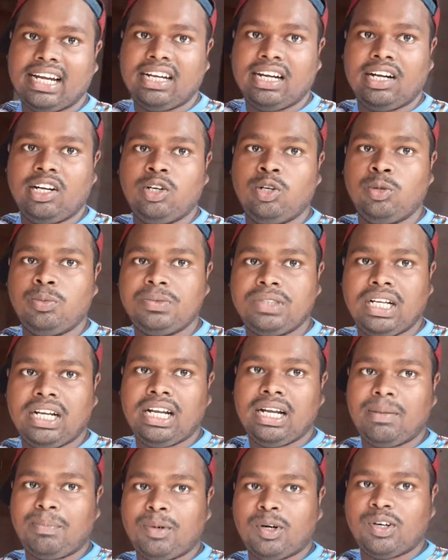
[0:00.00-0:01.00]
রাইডার ইউটিউব
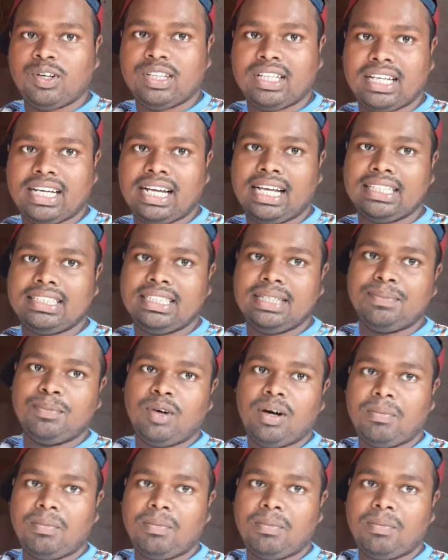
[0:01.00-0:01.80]
চ্যানেলের পক্ষ থেকে আছি